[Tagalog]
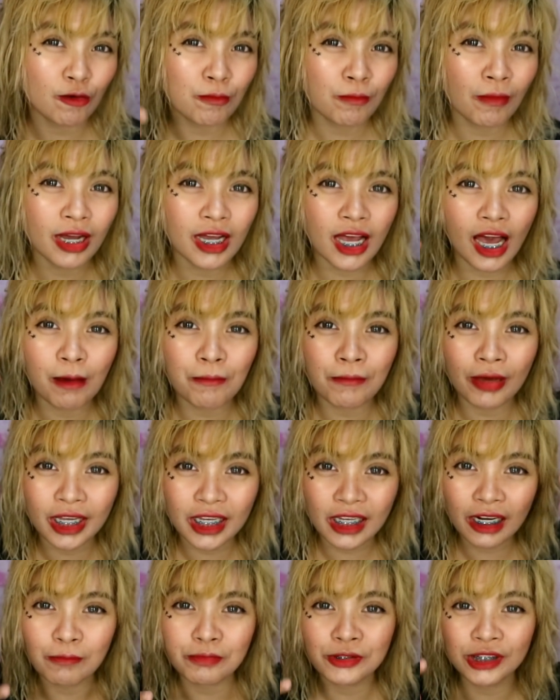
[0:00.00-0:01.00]
Kumbaga,
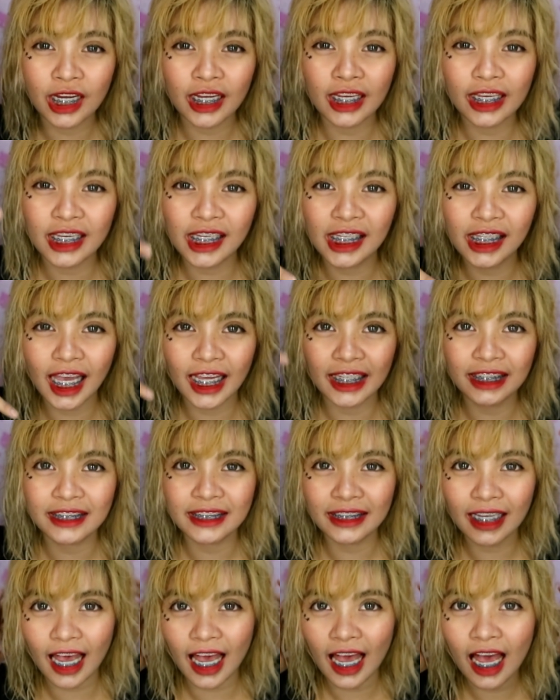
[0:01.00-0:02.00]
mahirap siyang i-glide
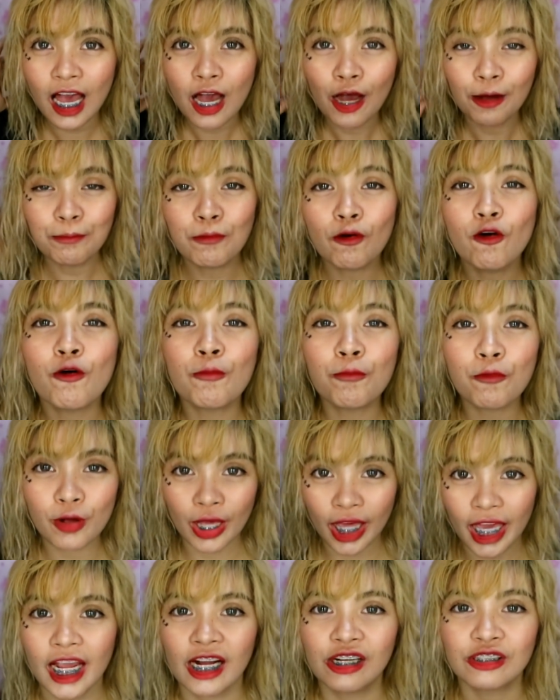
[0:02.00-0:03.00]
sa buo
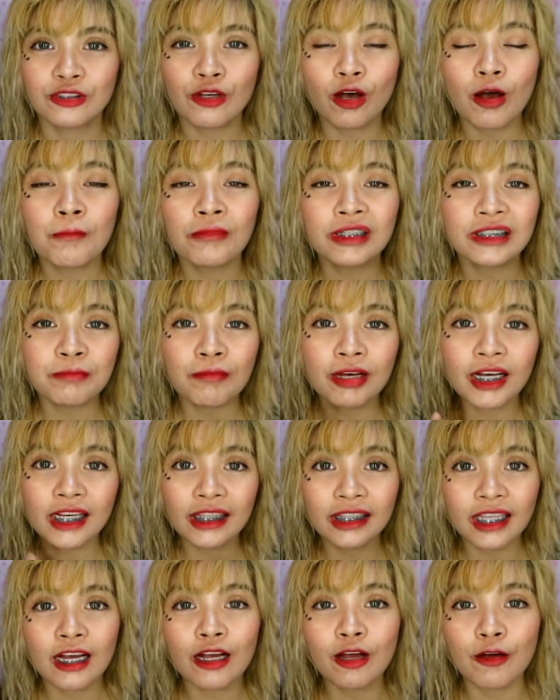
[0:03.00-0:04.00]
mong hair. So, ang mas
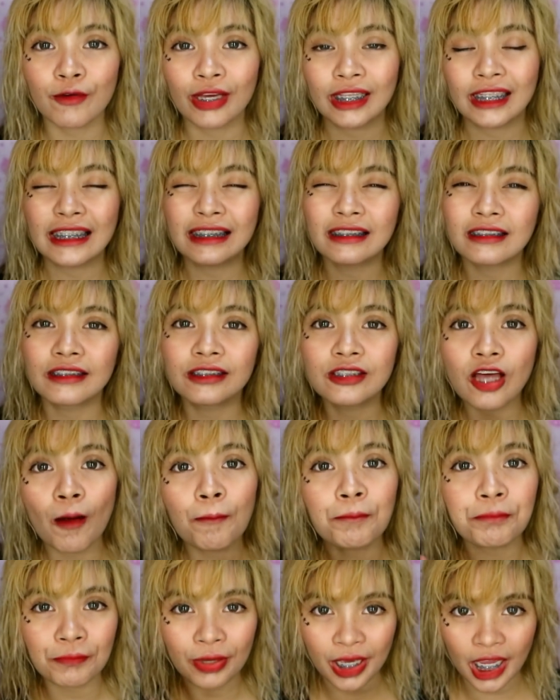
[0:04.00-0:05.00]
maganda gawin is
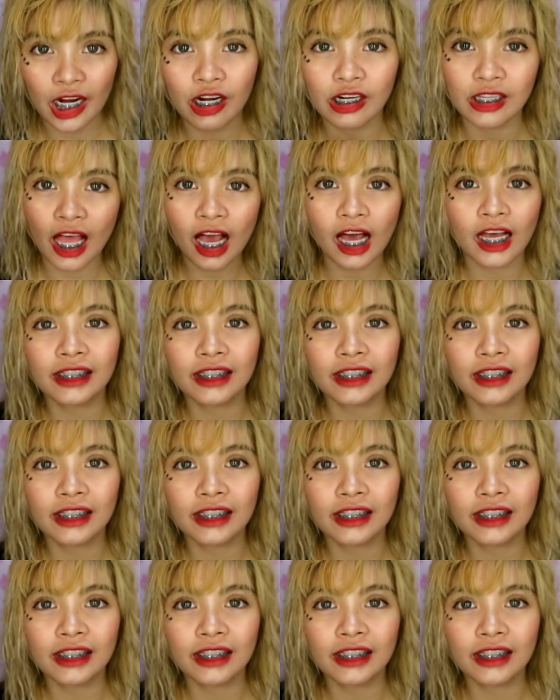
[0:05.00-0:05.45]
dump hair lang.